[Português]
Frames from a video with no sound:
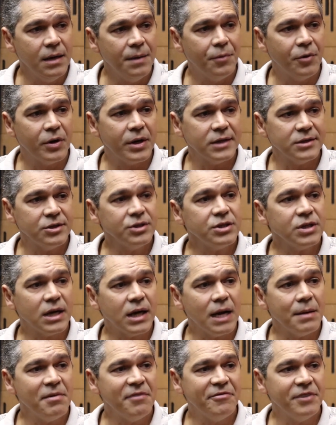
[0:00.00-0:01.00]
Porque a gente
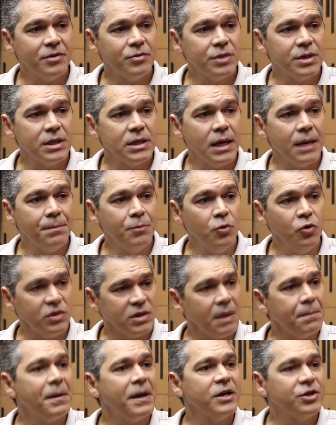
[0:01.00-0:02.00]
acaba vendo que é
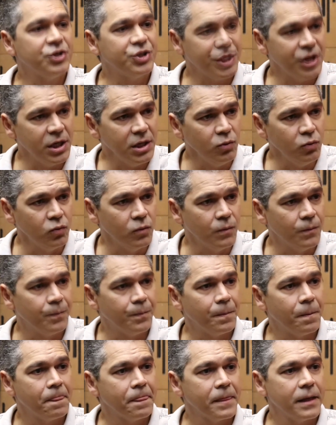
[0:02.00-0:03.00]
muita paixão
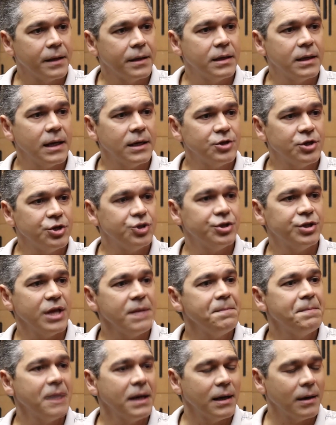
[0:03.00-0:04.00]
uhum. que a gente
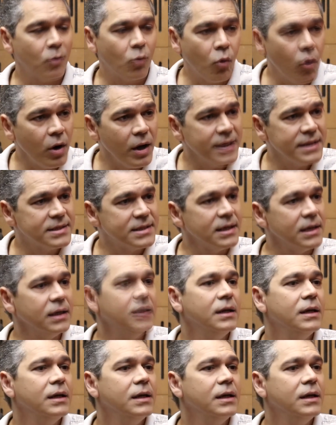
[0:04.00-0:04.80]
tem pela coisa